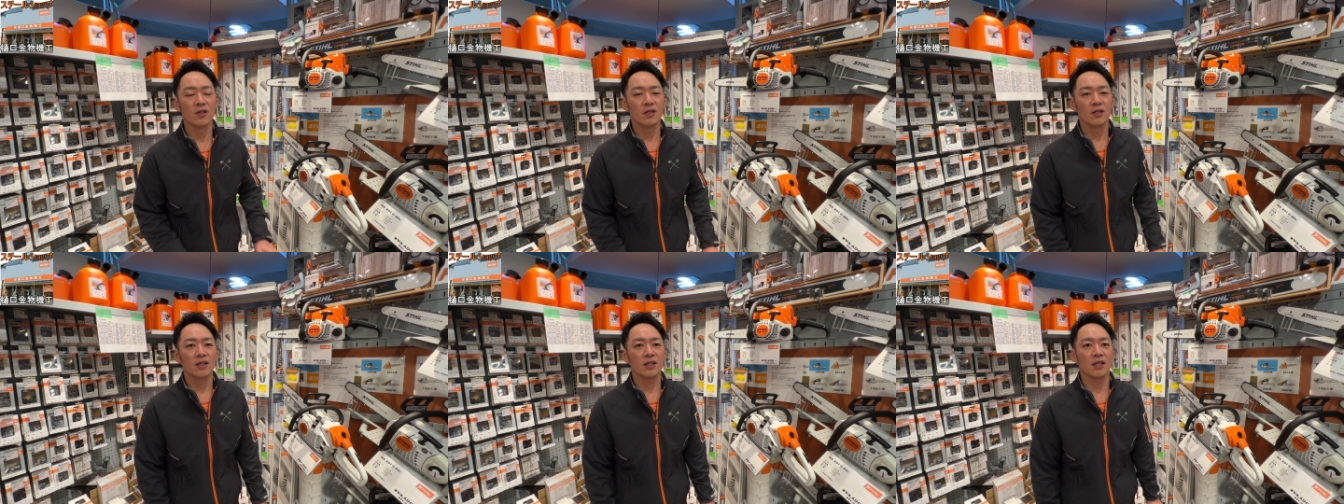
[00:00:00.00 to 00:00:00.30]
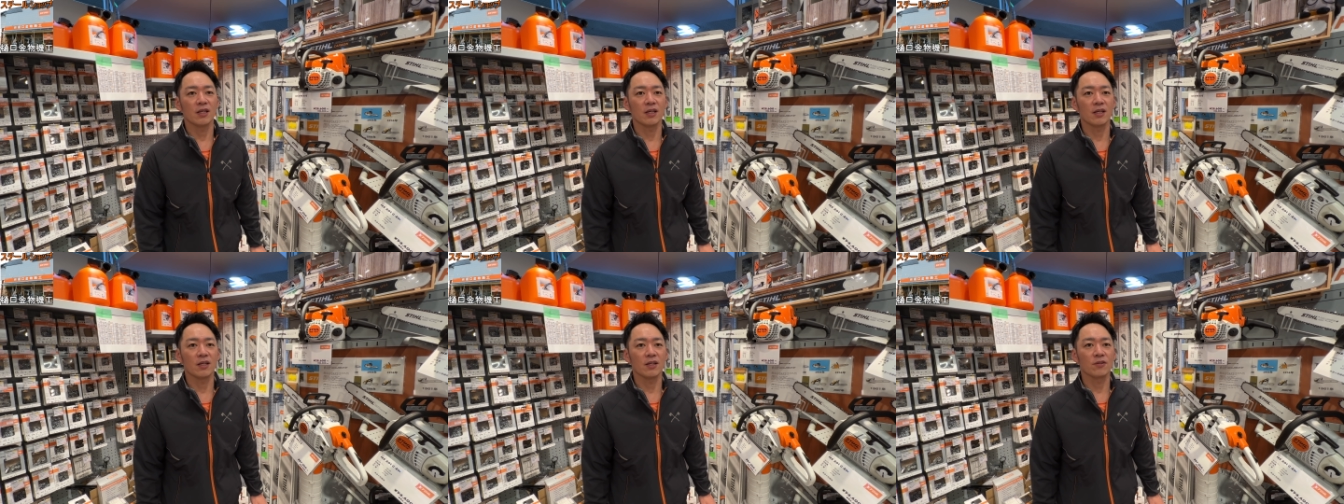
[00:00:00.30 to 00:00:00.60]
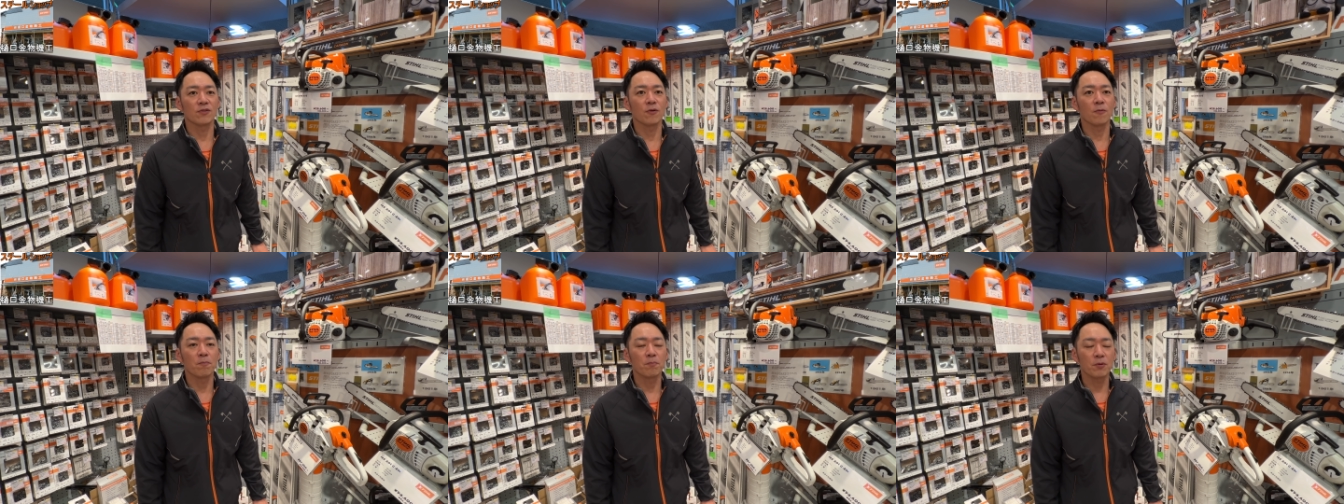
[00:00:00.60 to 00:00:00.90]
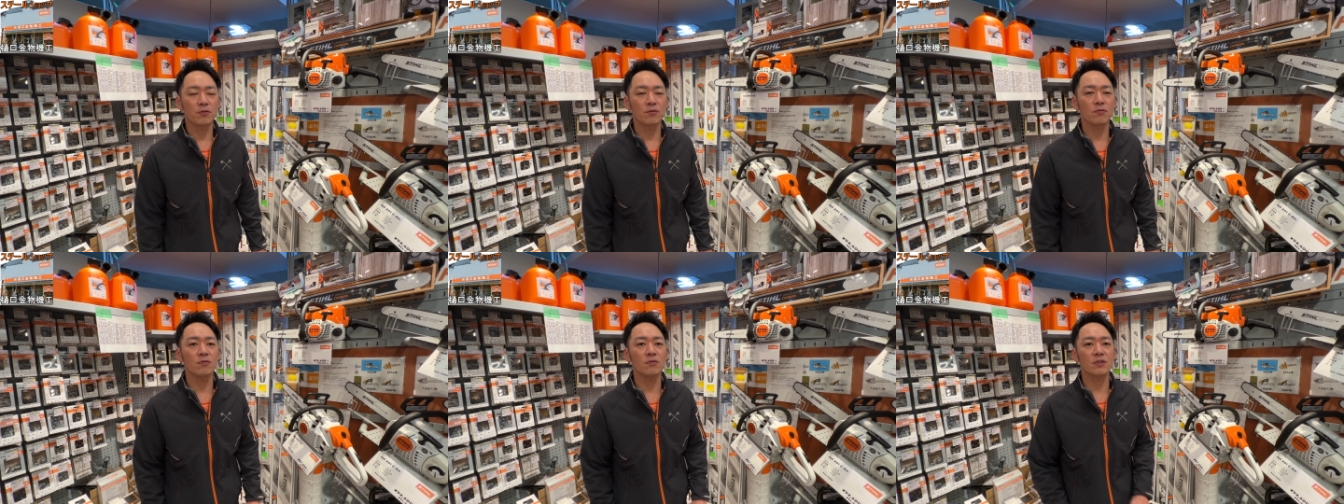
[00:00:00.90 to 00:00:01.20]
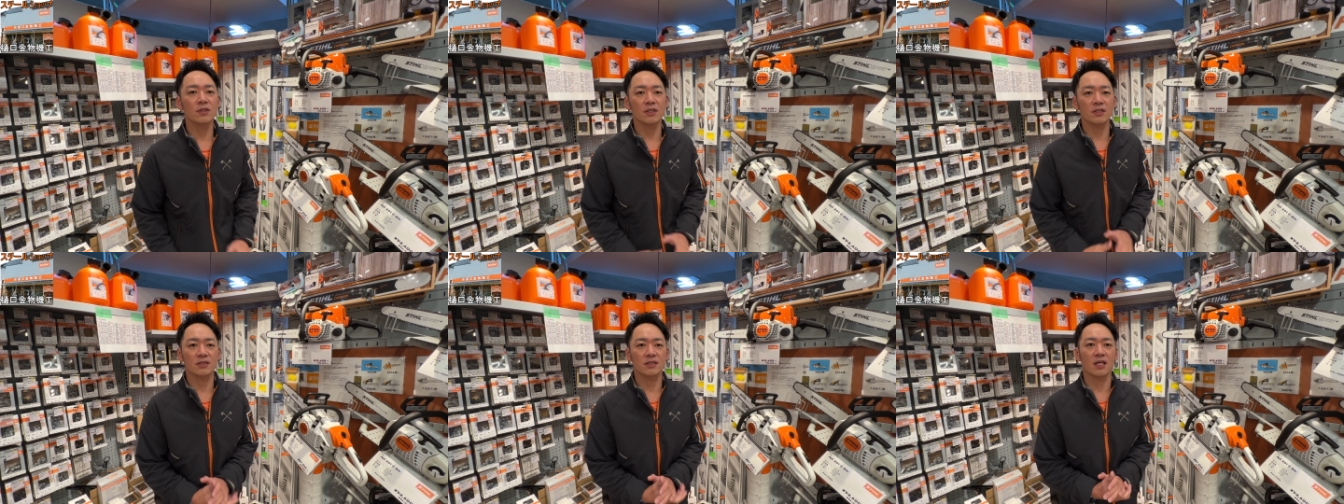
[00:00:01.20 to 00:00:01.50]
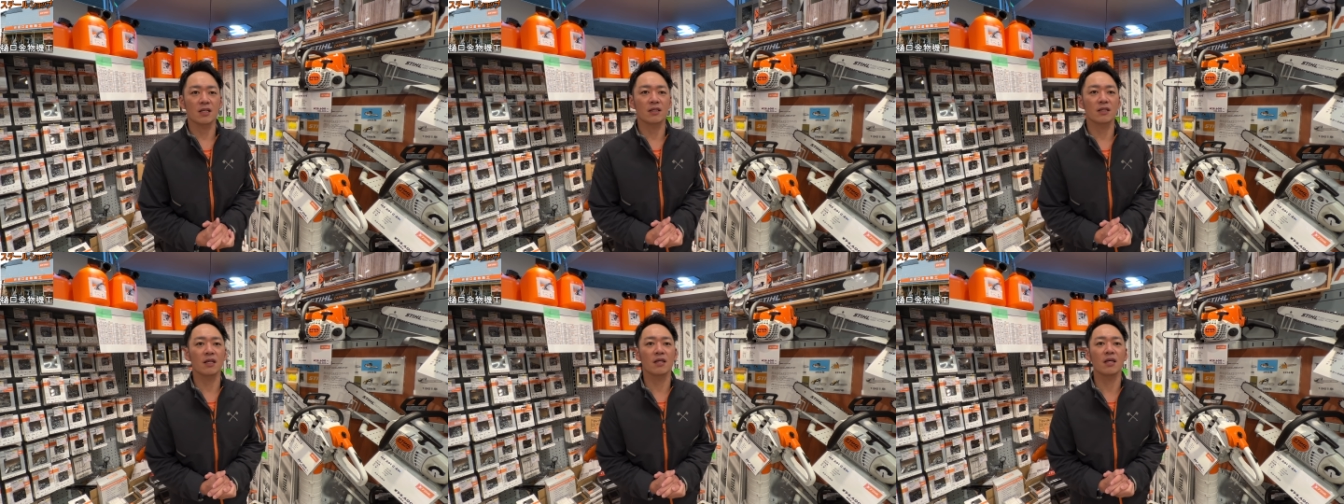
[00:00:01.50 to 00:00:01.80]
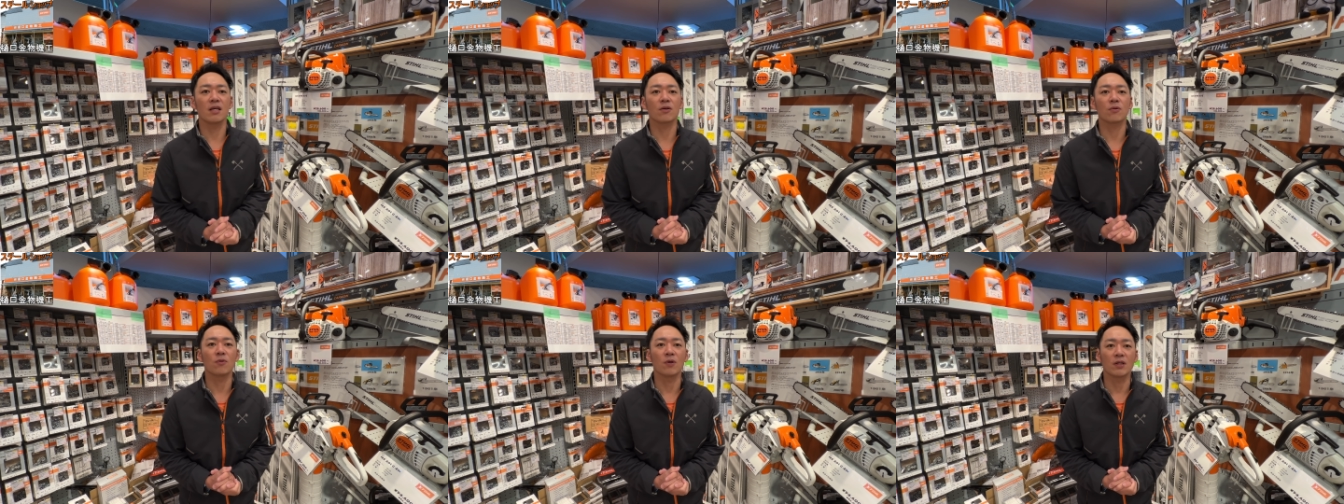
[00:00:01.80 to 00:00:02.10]
えー、よっぽど大きな設計
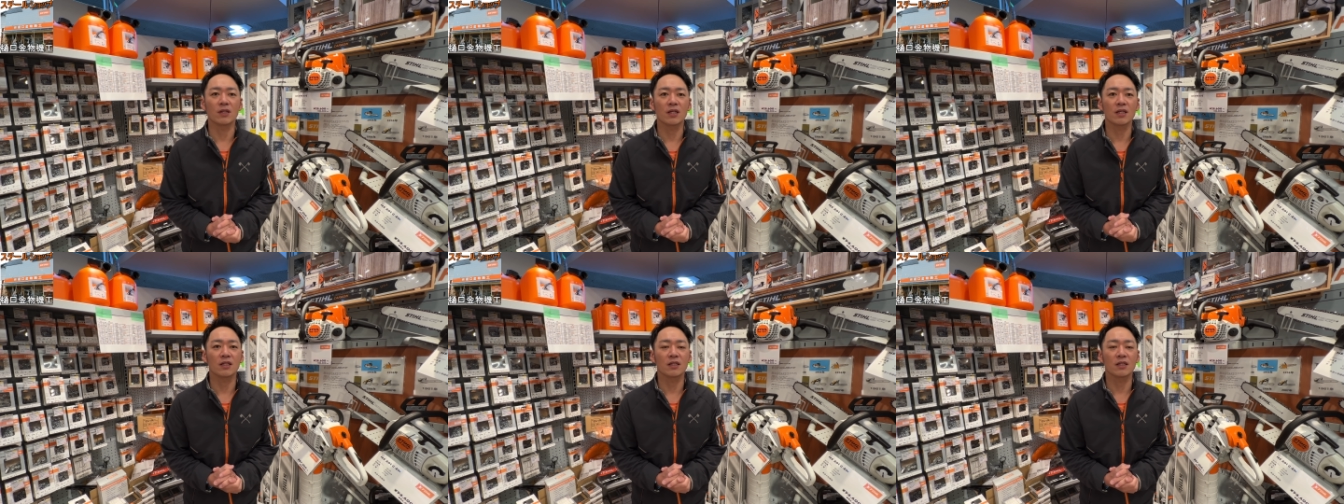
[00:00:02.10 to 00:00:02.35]
変更がな